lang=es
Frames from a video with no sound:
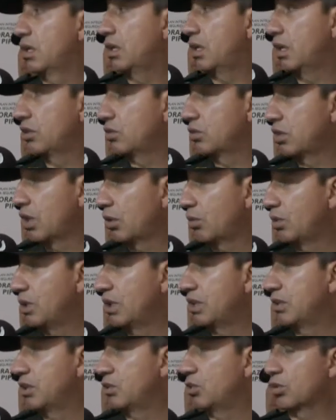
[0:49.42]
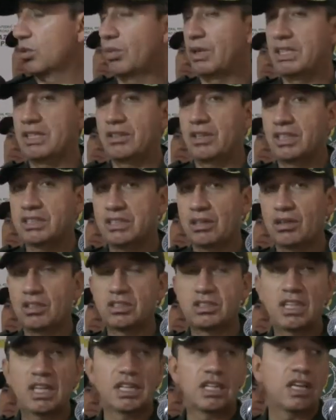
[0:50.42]
la normativa
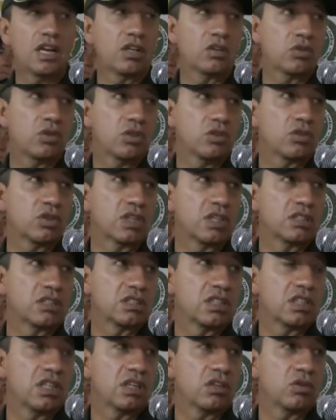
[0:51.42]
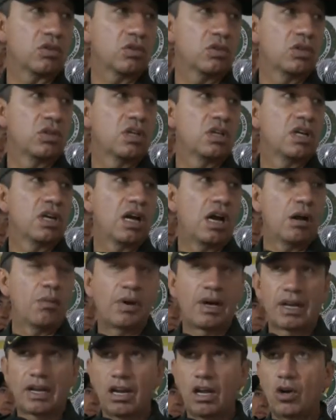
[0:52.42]
establecida que da el código, que es tenerlo
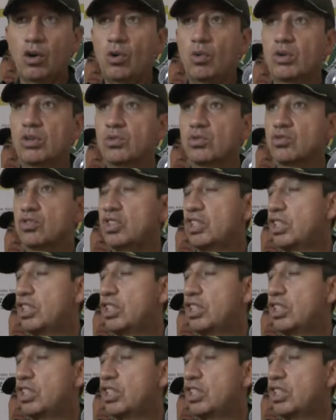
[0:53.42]
amarrado o en un